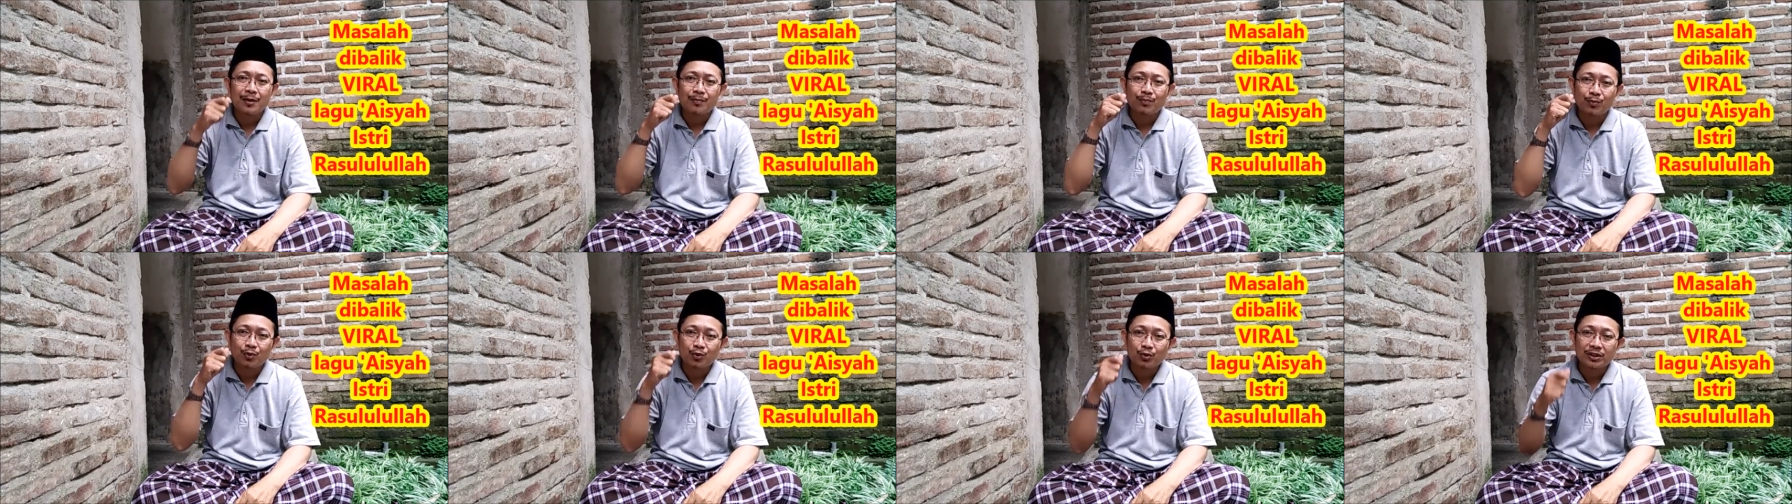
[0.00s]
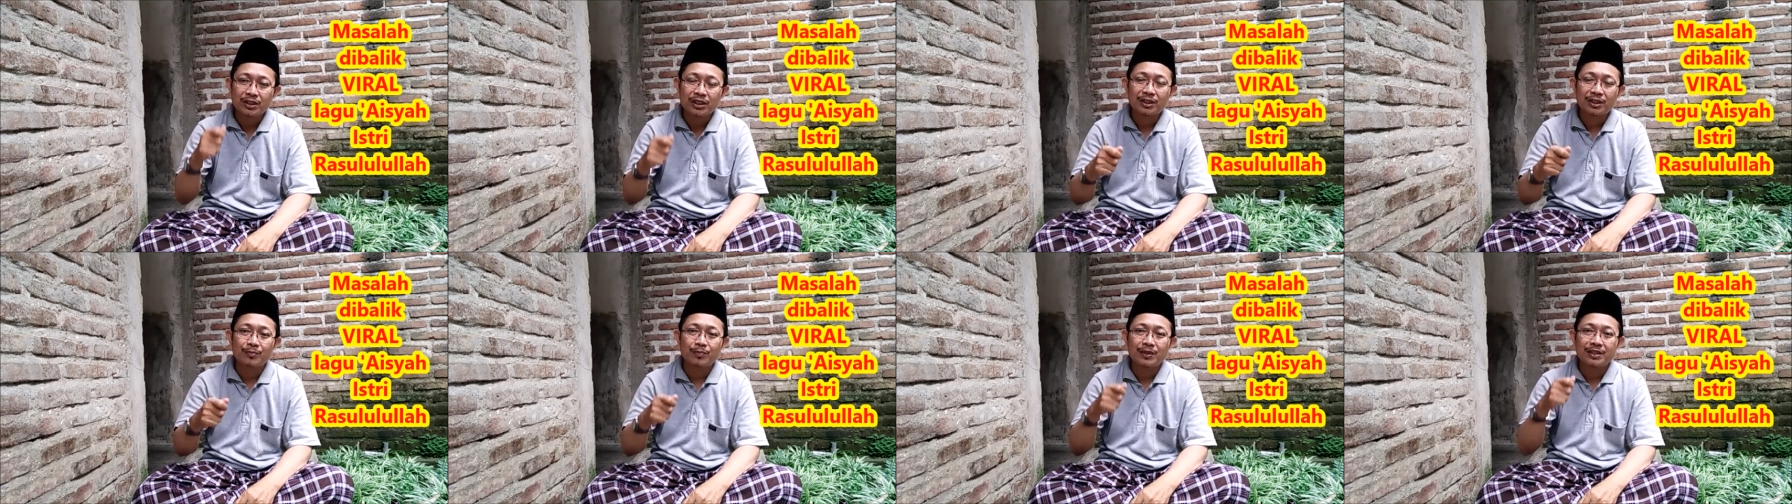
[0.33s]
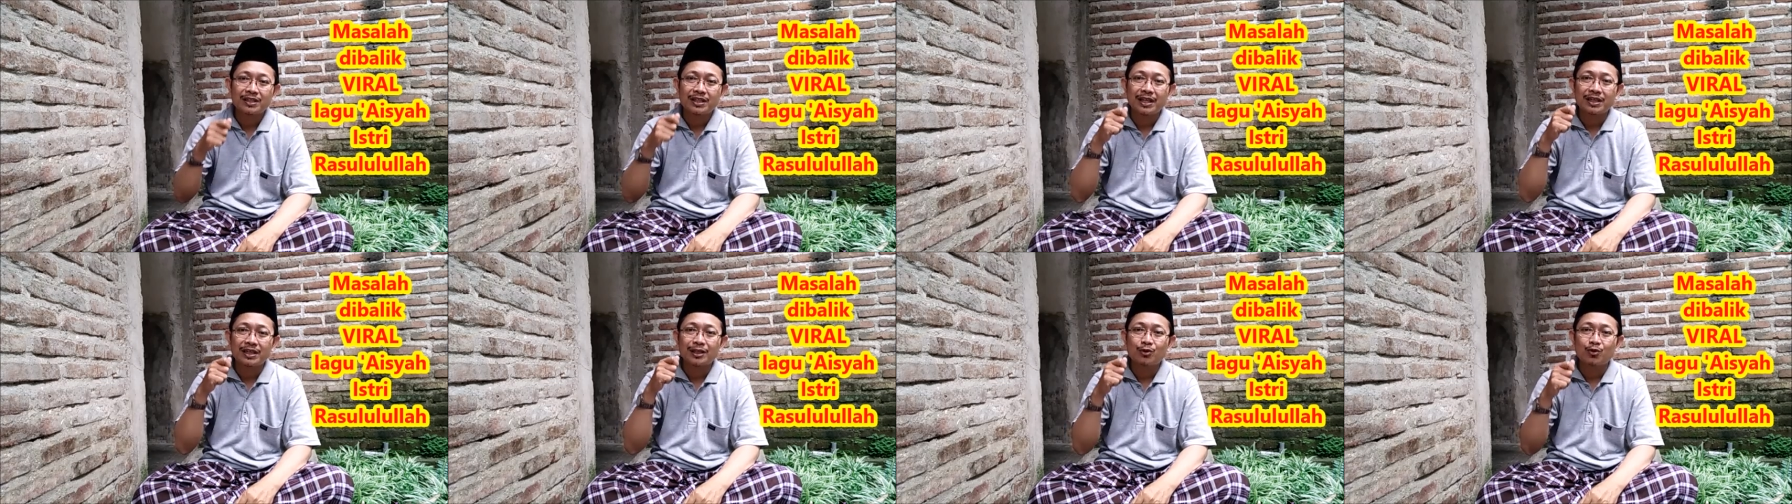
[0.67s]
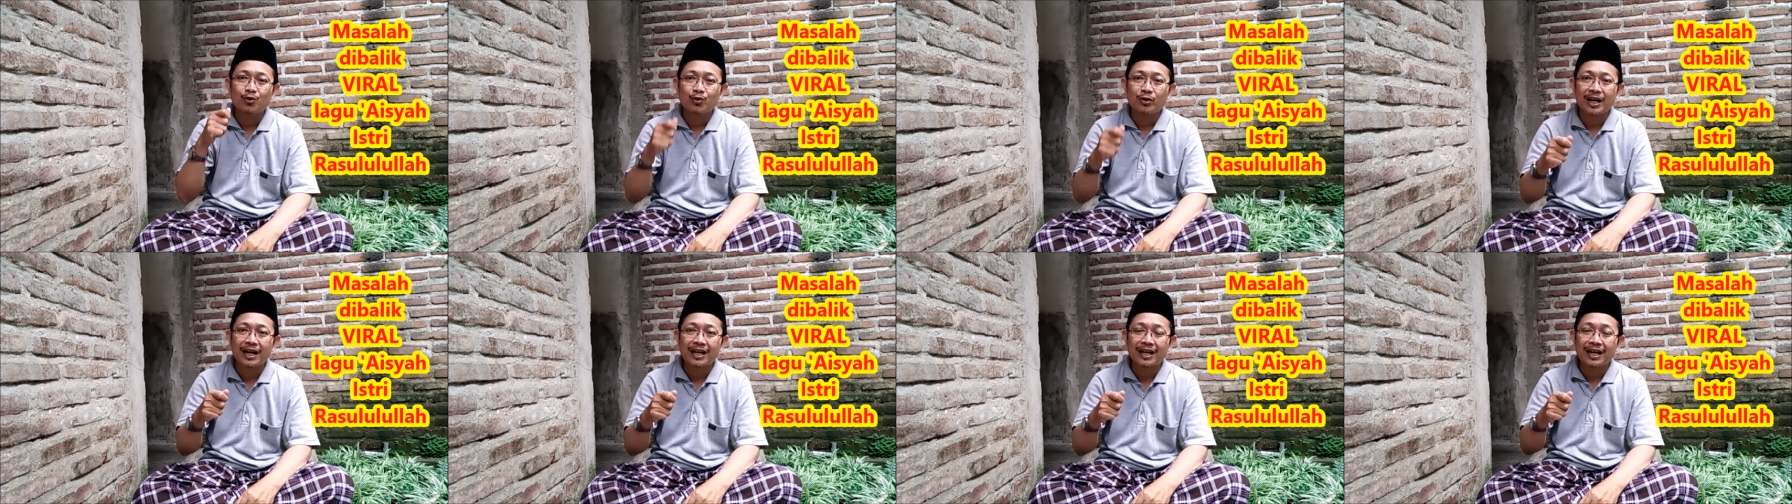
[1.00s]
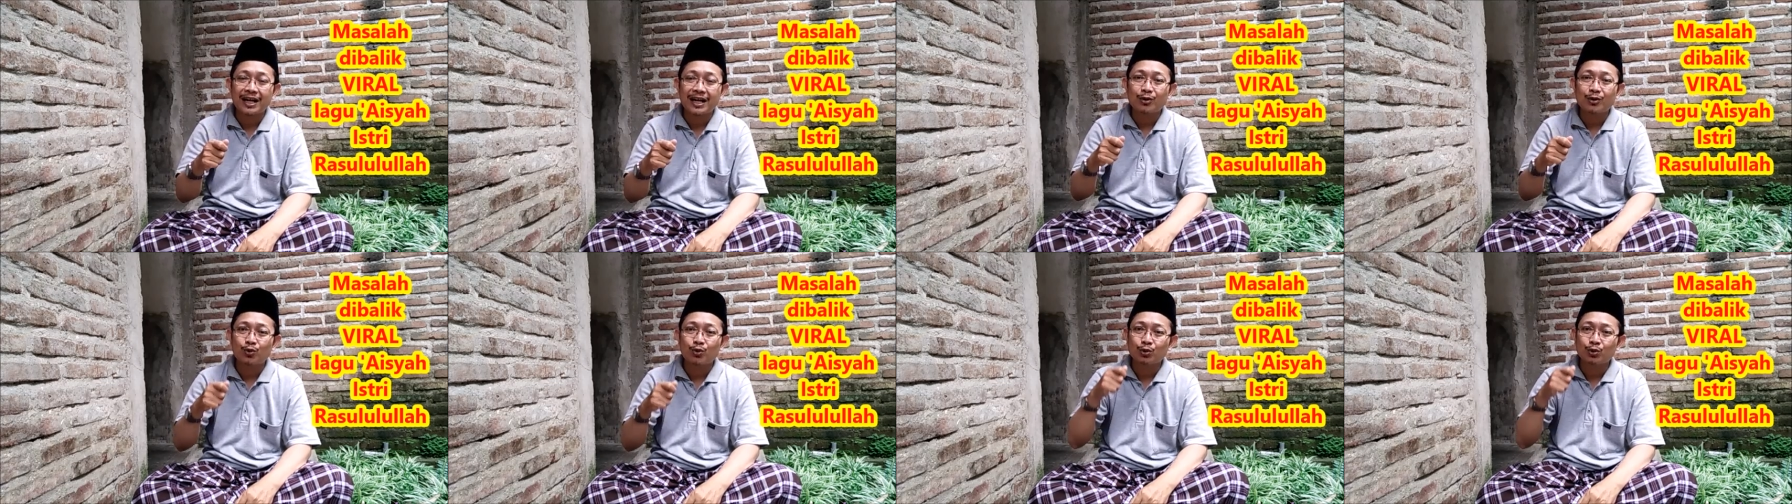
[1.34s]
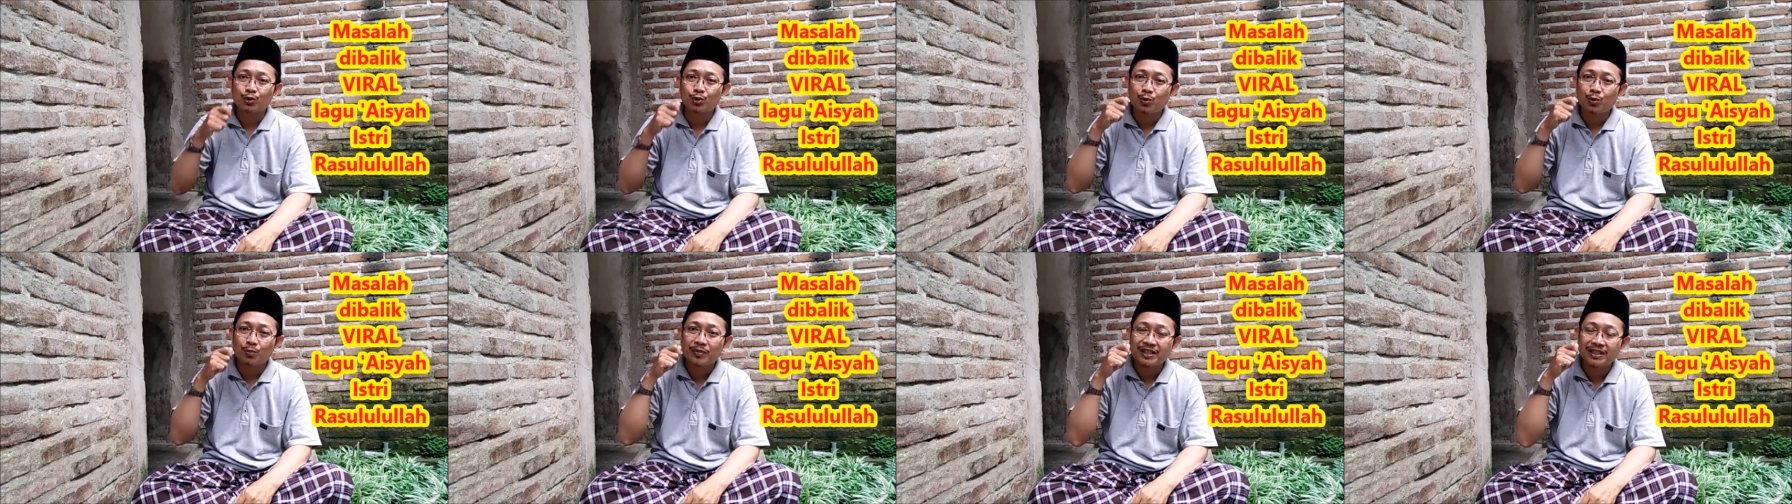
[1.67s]
Musik bisa digunakan
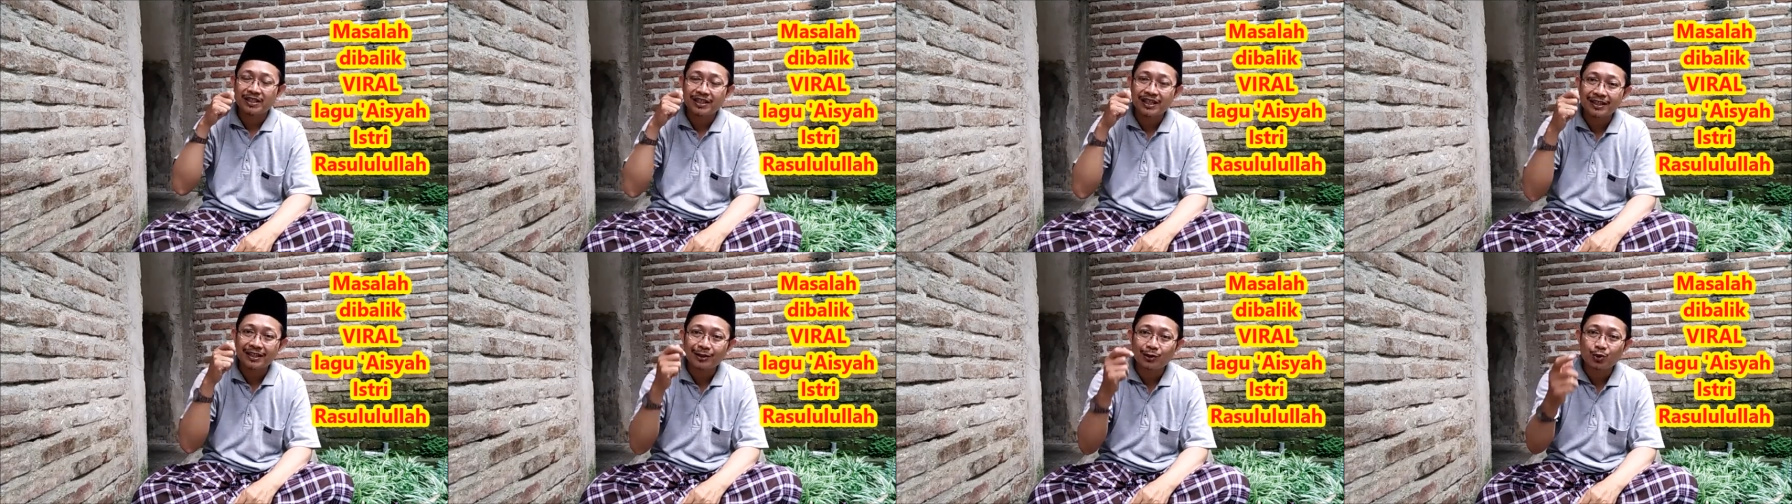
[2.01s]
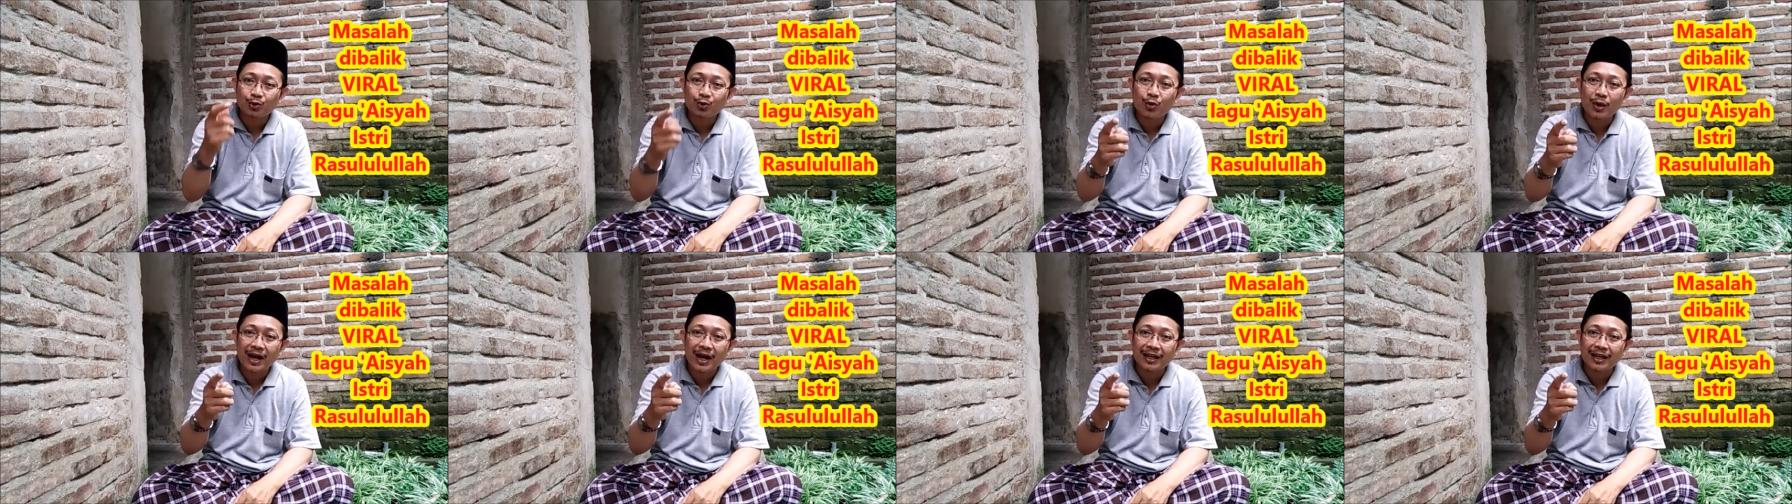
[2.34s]
untuk menyentuh